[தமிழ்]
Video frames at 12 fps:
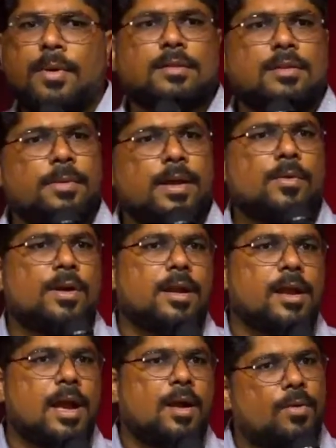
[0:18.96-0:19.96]
பத்து பேர்
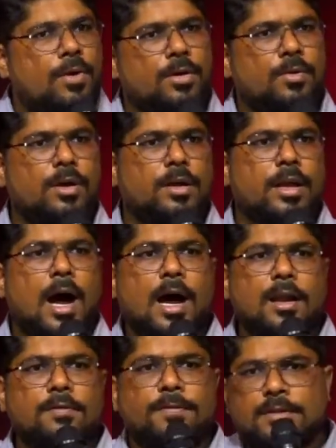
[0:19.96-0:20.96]
ஓடுறியா ஓடு ஓடு
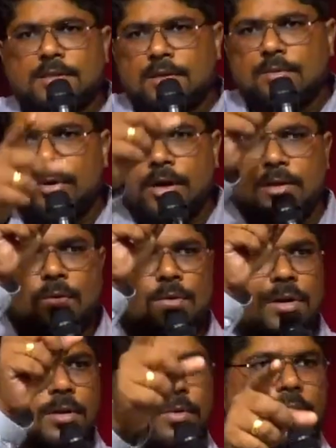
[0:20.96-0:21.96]
யார் ஃபஸ்ட்டு போய் அந்த
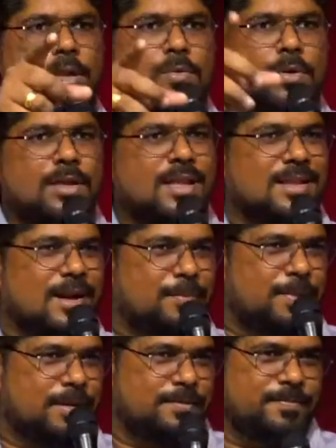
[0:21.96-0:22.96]
கோட்டை தொடரையோ உனக்கு தான் அந்த
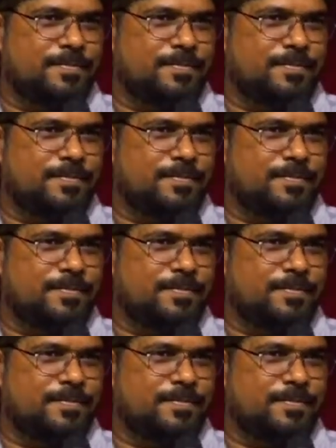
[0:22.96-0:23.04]
கப்பு